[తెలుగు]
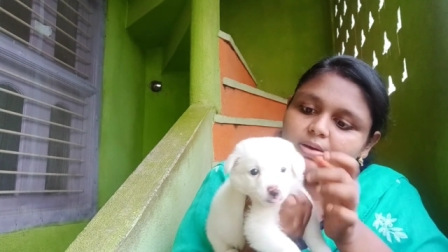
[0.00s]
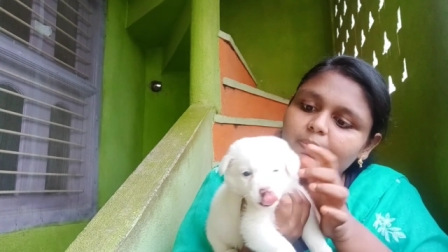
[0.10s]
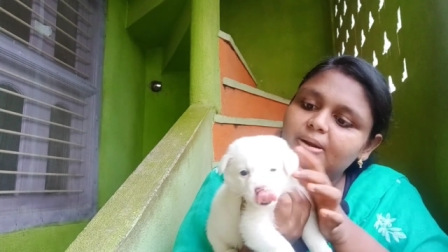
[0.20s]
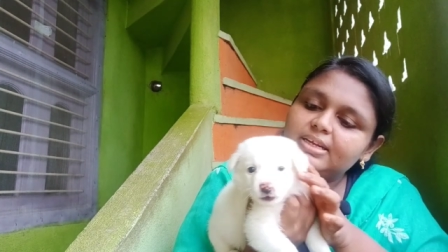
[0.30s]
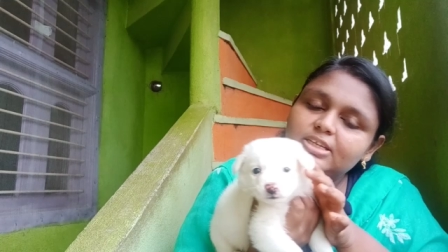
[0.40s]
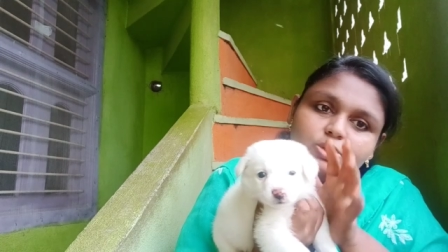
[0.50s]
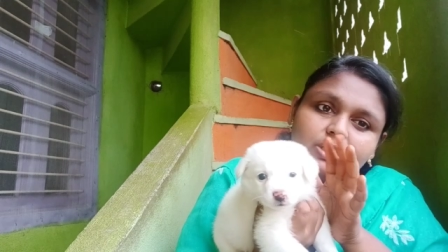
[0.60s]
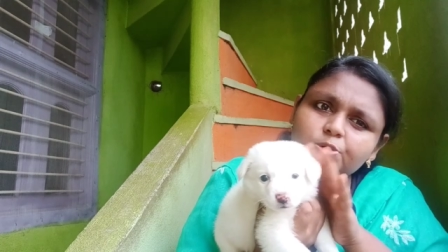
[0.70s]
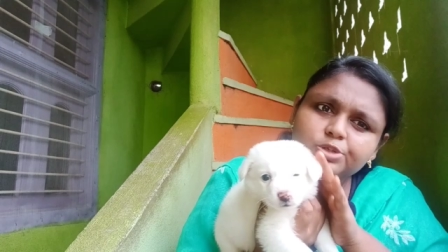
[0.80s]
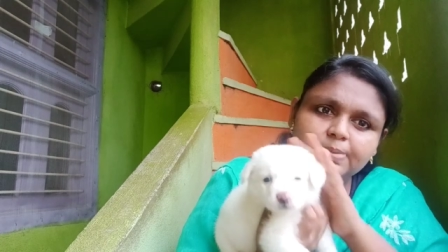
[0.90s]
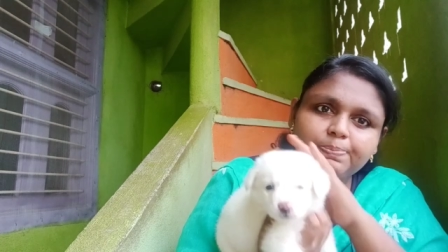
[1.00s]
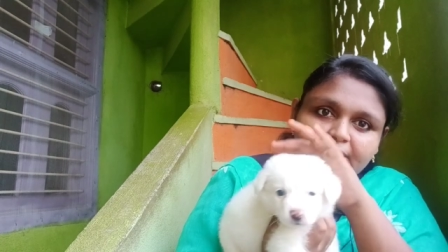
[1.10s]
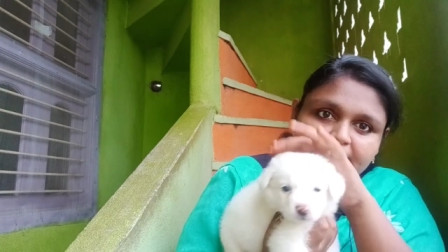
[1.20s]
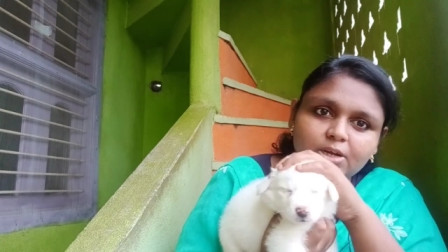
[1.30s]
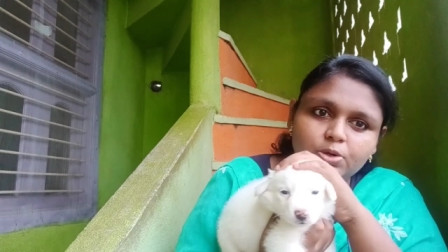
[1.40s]
మనకి సో కొంచెం
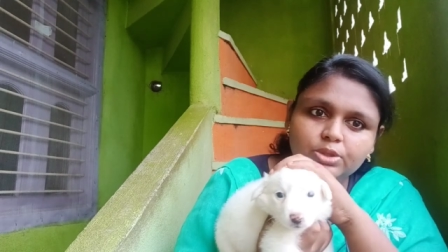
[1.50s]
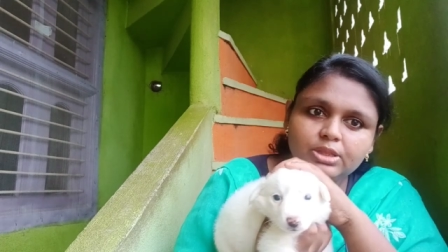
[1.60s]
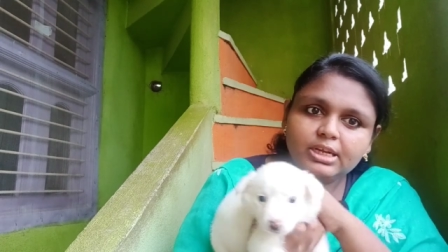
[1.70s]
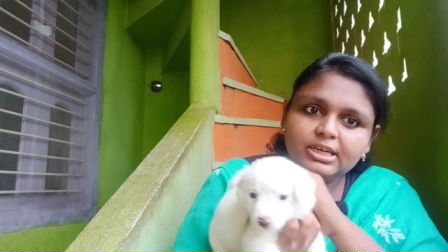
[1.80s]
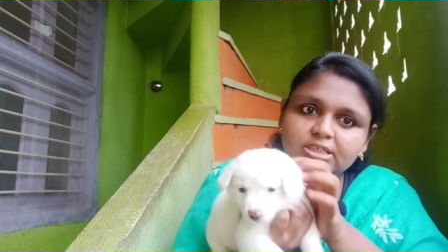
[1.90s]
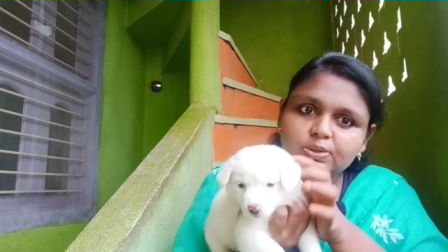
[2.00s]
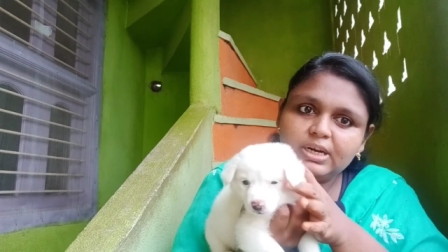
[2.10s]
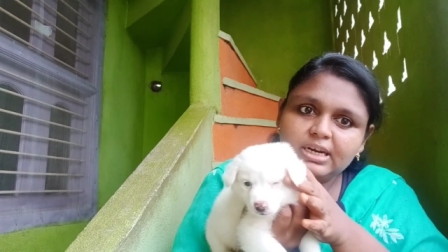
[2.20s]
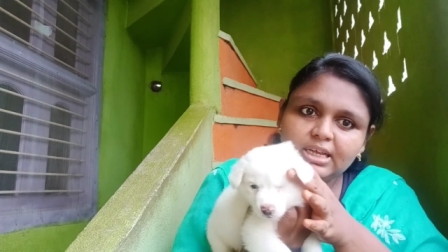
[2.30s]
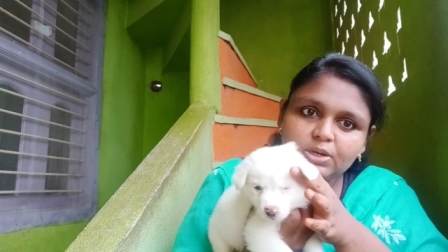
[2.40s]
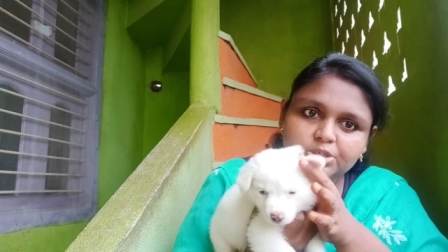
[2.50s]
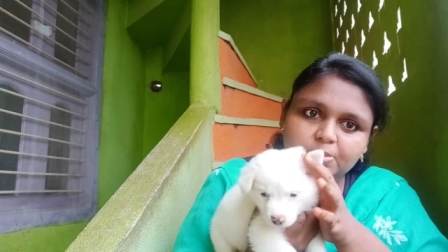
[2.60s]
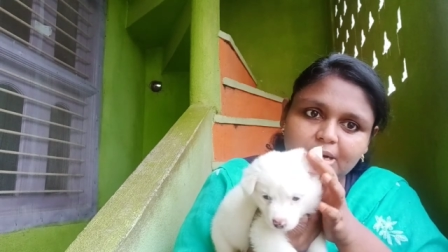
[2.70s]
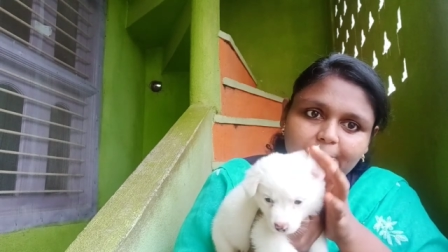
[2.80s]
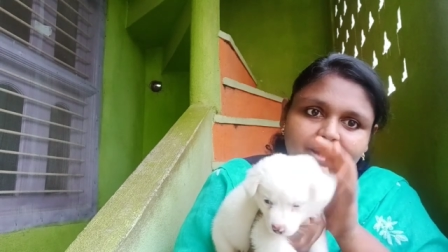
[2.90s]
పెరిగే కొద్దీ చెవులు అనేవి
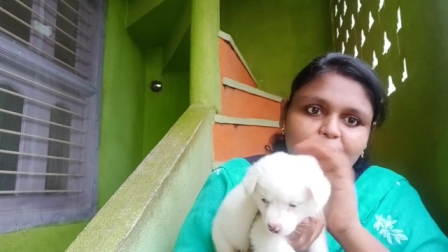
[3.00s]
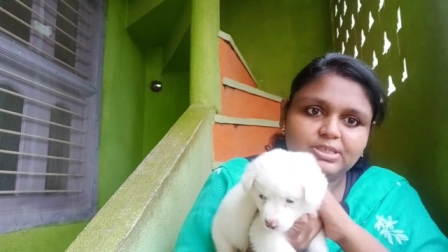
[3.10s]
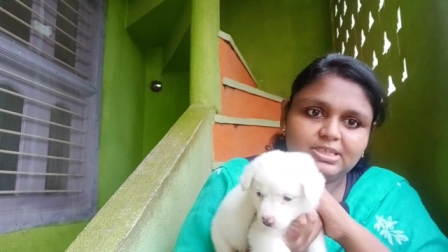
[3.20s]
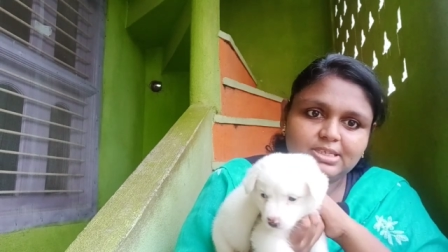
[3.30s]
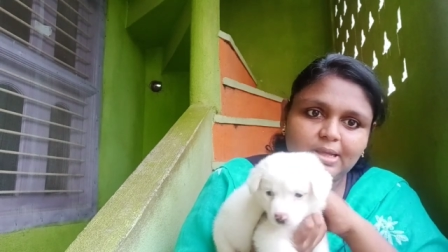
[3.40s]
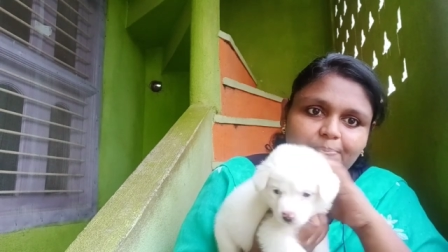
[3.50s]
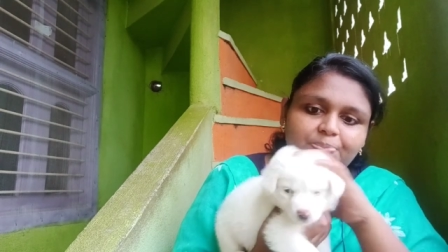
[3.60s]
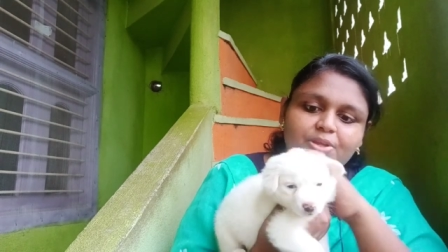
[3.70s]
కొంచెం ఇట్లా పైకి వచ్చేస్తాయి